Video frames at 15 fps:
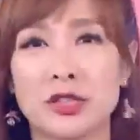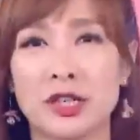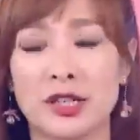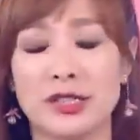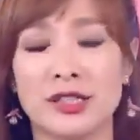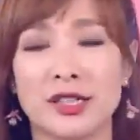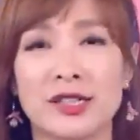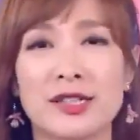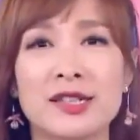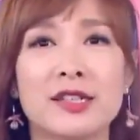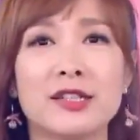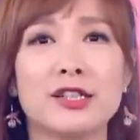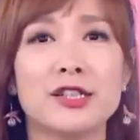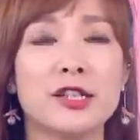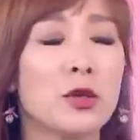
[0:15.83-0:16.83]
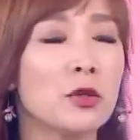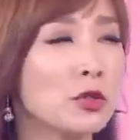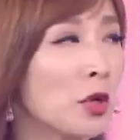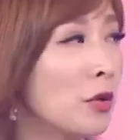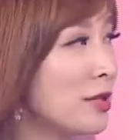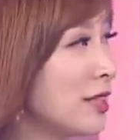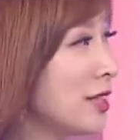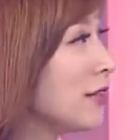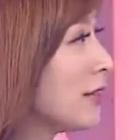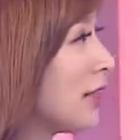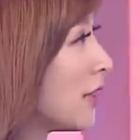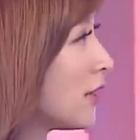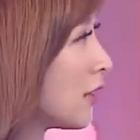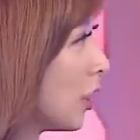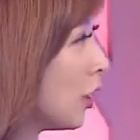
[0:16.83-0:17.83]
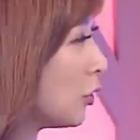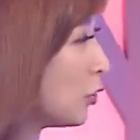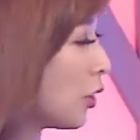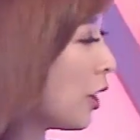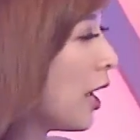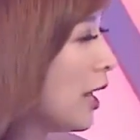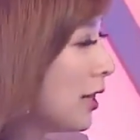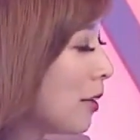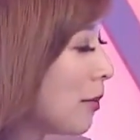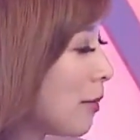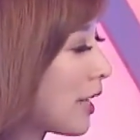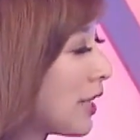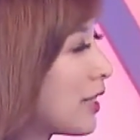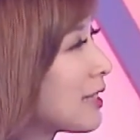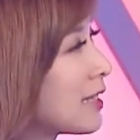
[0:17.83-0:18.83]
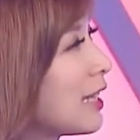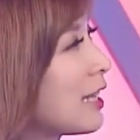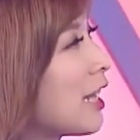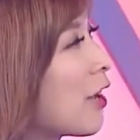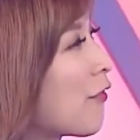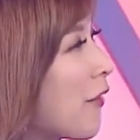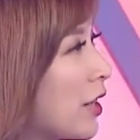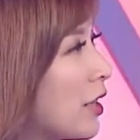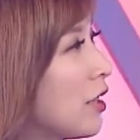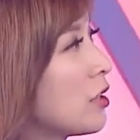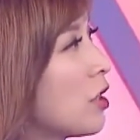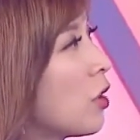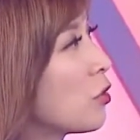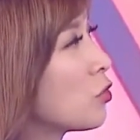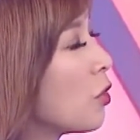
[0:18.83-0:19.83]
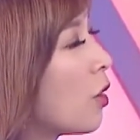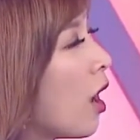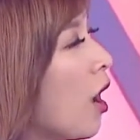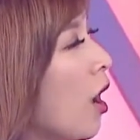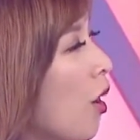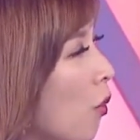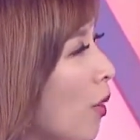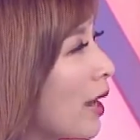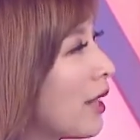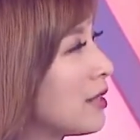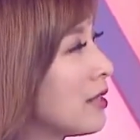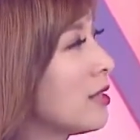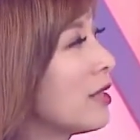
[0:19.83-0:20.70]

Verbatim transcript: 就是很呈现交投清淡的格局。那么，看一下三大法人的操作，外